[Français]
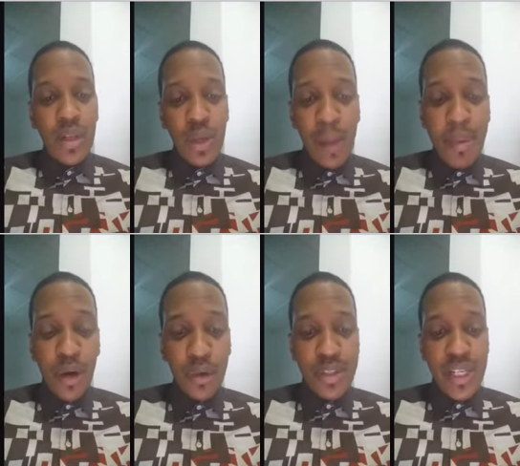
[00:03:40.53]
de la
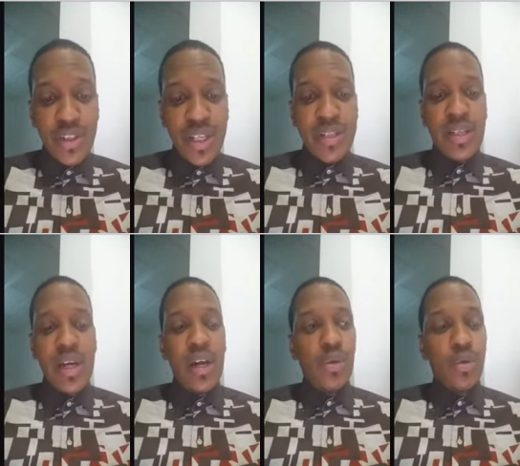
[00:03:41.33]
parole de sagesse,
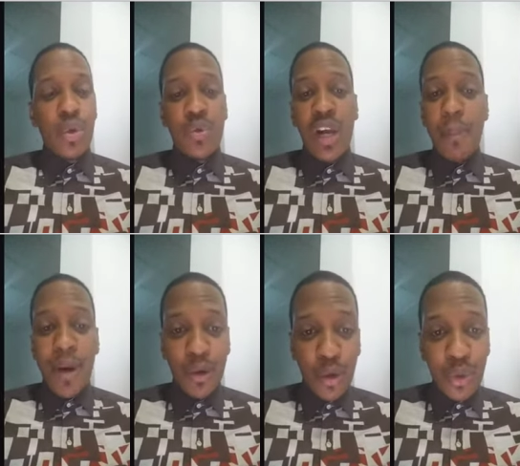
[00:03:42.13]
le don de la
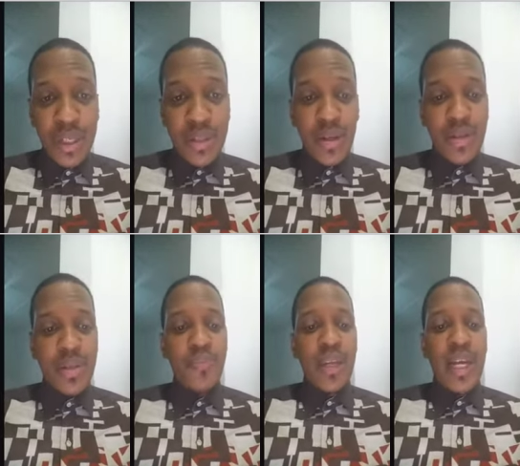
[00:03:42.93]
parole de
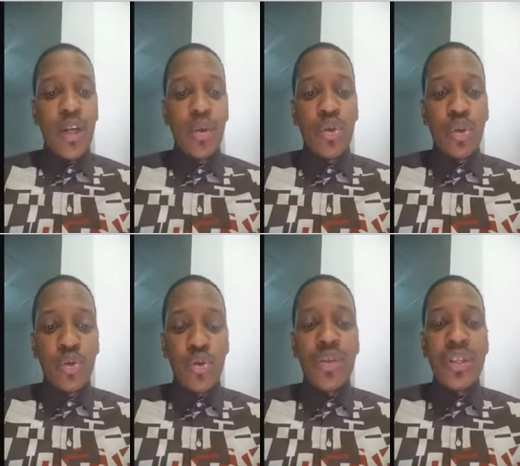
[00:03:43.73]
connaissance et le don
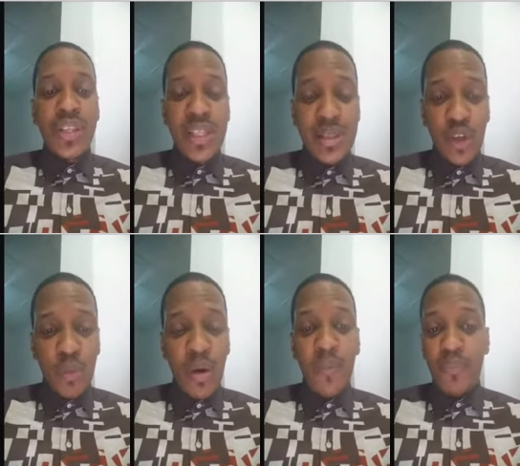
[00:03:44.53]
du
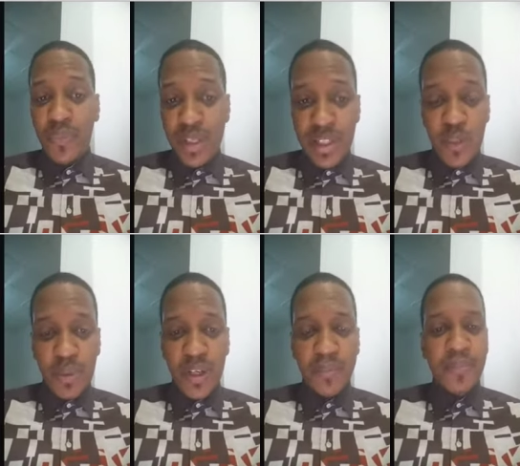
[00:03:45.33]
discernement des
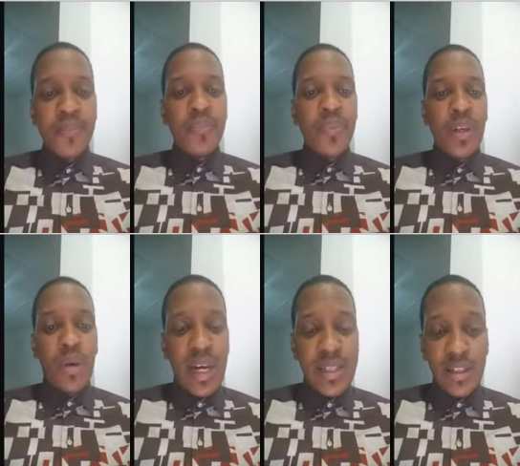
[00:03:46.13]
esprits.
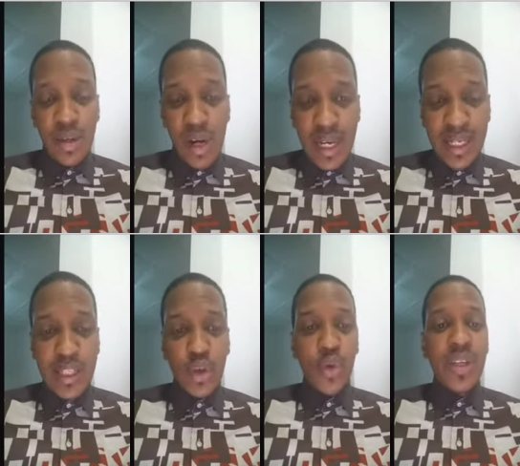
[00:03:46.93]
Donc là, c'est dans la
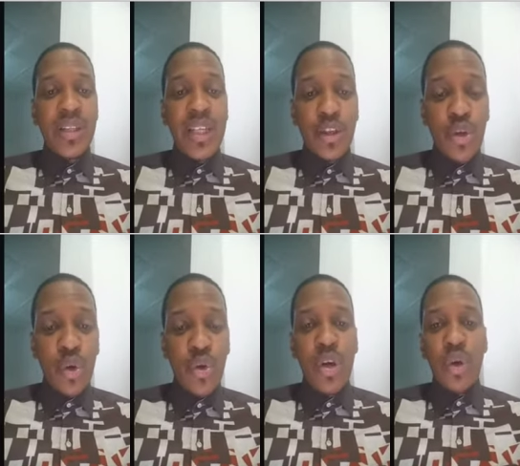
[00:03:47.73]
catégorie des
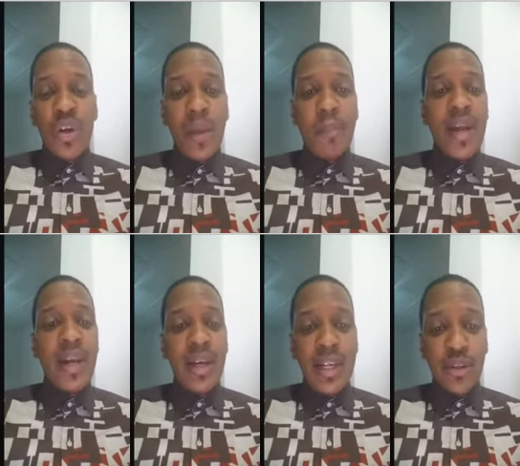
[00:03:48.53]
dons qu'on
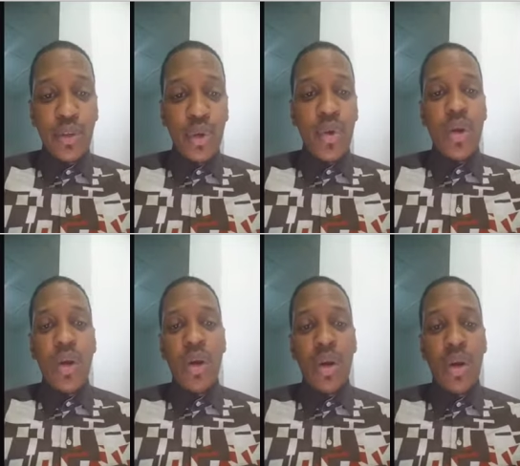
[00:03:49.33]
appelle les dons
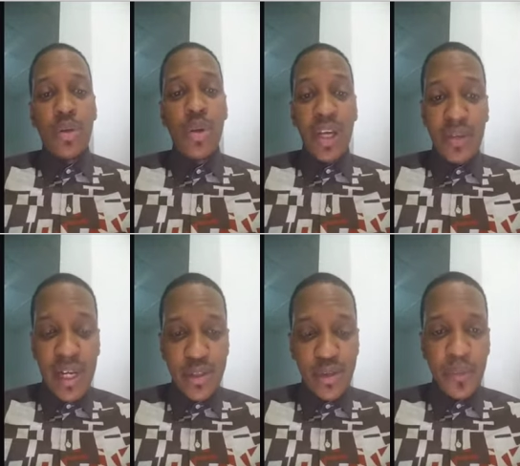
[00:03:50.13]
euh, de
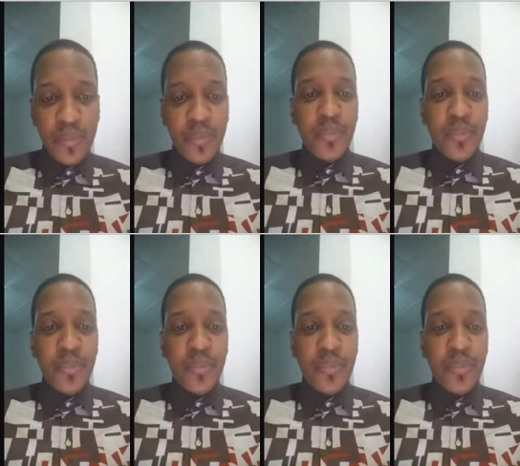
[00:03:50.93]
révélation.